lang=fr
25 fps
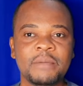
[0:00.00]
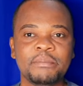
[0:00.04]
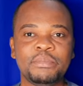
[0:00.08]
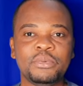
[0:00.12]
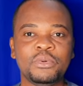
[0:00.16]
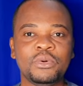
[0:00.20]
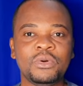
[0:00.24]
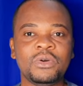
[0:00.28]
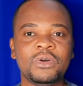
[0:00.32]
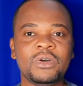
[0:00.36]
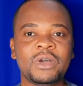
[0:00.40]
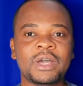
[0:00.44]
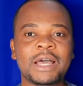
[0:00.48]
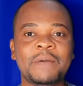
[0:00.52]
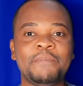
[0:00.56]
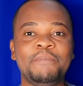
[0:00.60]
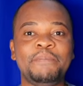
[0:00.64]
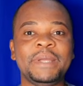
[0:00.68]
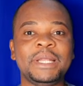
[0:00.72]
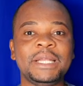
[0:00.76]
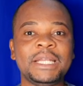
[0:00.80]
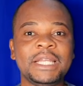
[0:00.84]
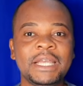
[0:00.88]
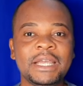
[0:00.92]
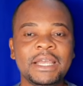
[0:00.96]
pour
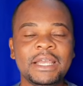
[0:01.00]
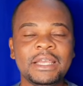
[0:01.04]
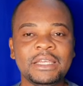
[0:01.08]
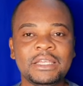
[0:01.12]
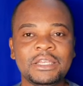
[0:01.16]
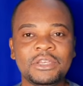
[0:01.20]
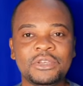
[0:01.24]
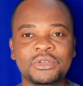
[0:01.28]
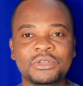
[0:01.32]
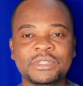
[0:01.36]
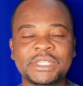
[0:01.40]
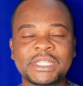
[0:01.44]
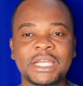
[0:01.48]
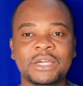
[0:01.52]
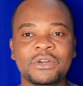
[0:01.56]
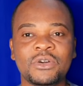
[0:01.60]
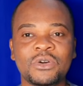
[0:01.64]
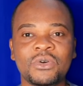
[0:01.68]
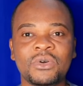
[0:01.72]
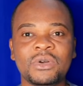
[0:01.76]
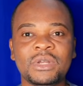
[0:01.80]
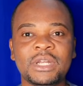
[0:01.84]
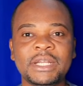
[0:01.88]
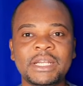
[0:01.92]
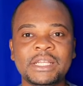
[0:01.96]
rappeler que ces
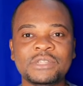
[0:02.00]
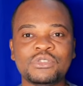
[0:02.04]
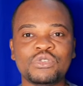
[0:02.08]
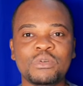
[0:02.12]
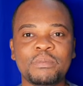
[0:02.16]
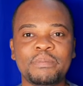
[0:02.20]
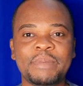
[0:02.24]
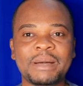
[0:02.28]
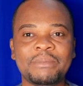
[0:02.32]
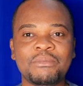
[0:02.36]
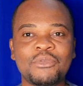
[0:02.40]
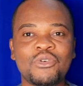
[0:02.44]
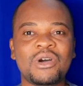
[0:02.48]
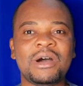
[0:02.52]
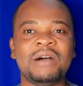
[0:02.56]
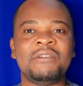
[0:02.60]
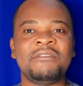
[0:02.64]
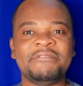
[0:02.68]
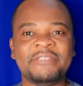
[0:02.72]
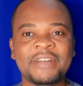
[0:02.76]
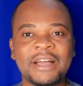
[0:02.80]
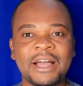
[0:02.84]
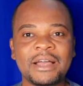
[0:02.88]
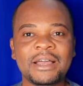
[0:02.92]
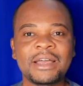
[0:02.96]
Congolais ne sont pas morts en
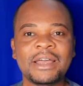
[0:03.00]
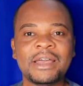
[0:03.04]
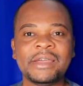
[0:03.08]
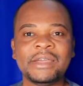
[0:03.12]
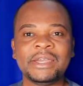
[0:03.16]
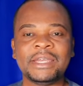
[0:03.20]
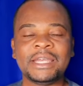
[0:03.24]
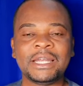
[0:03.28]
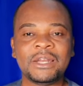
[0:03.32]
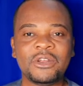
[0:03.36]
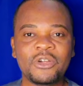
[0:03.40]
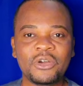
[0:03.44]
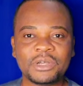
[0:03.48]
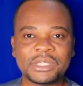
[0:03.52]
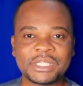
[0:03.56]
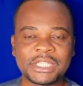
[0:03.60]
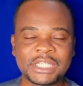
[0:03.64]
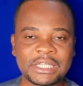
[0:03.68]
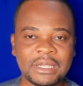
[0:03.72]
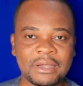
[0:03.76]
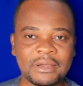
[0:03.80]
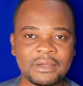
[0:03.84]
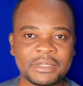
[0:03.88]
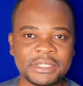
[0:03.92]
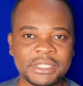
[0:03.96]
vain et leur
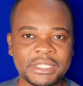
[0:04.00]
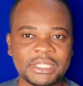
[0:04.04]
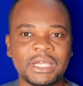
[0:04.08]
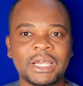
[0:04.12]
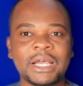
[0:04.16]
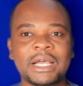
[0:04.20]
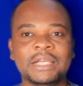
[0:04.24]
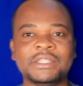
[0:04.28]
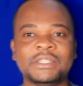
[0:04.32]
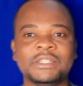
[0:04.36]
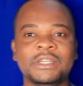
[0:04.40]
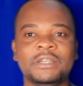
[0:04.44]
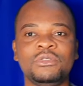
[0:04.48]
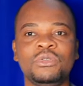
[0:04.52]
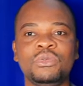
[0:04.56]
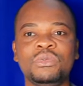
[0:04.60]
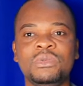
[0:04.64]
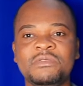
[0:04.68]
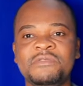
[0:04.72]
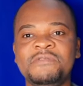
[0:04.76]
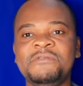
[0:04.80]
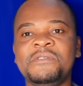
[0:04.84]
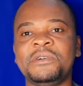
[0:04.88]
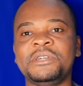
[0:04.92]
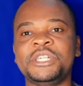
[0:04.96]
sang sera sans
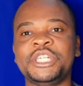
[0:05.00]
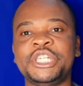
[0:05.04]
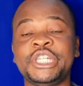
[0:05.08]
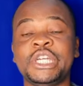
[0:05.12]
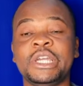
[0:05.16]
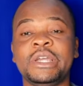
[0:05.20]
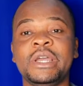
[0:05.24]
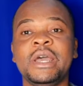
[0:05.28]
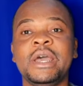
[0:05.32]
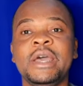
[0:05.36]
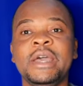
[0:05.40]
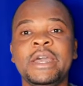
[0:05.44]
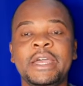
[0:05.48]
doute vengé.